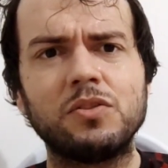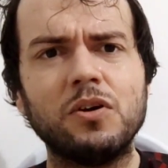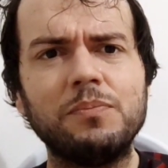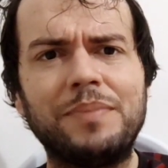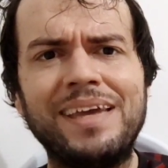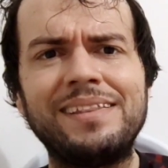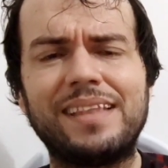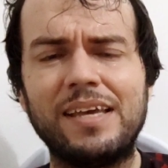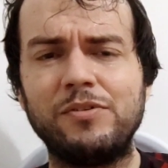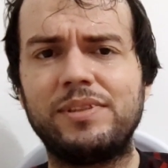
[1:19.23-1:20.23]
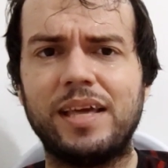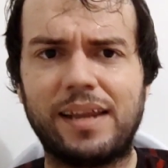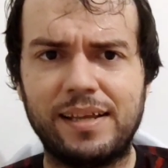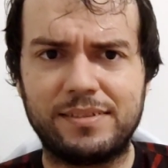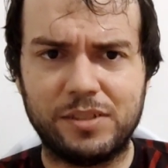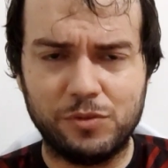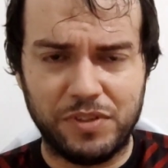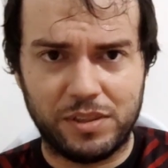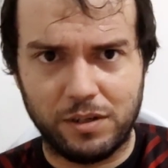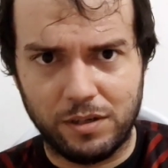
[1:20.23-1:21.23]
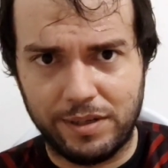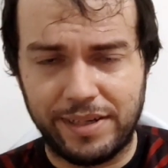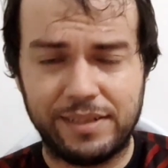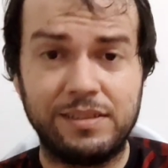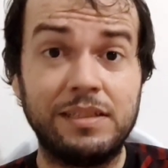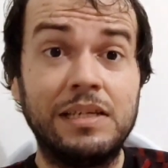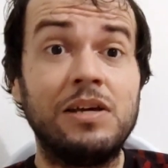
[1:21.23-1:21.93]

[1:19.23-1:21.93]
Também tem interesse do Vitória.